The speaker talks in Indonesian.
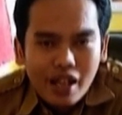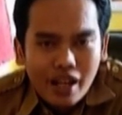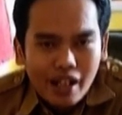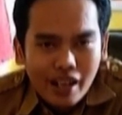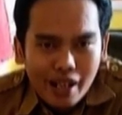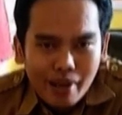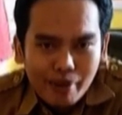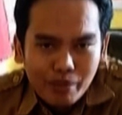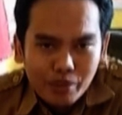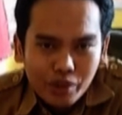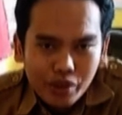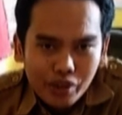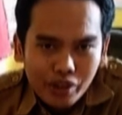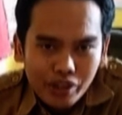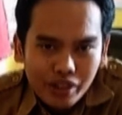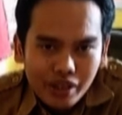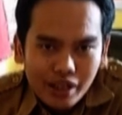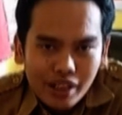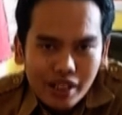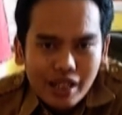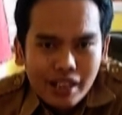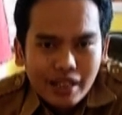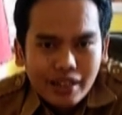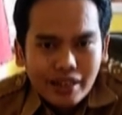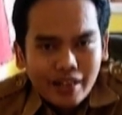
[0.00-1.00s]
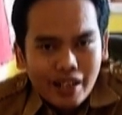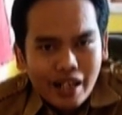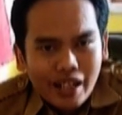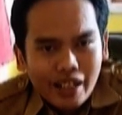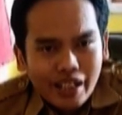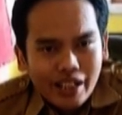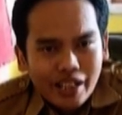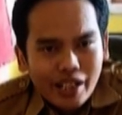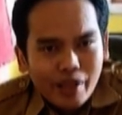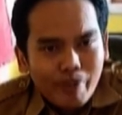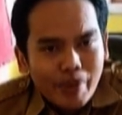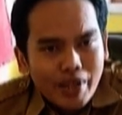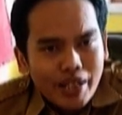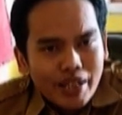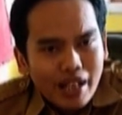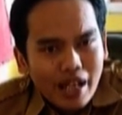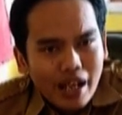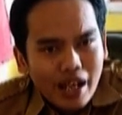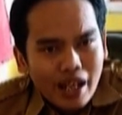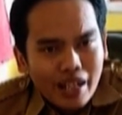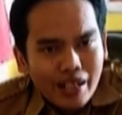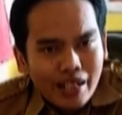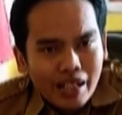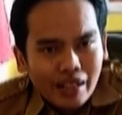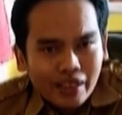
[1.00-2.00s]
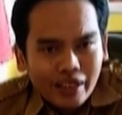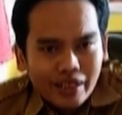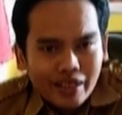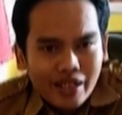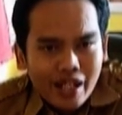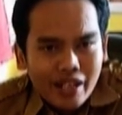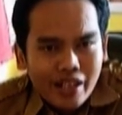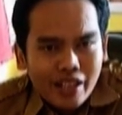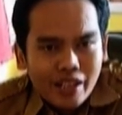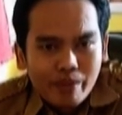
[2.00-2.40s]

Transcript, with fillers: Namun, tragedi besar yang terjadi